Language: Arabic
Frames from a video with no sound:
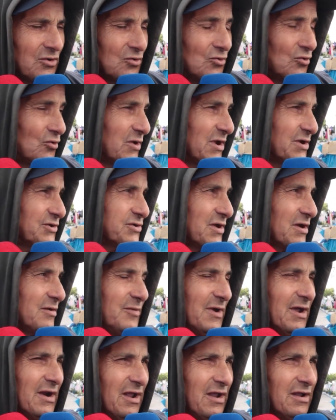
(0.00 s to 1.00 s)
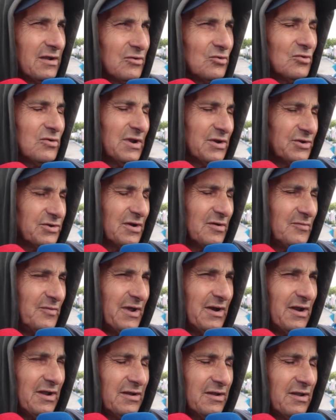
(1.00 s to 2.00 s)
كون كان جا البارح كون كان جا
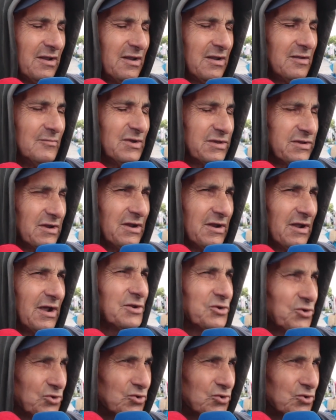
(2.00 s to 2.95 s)
البارح مثلا غادي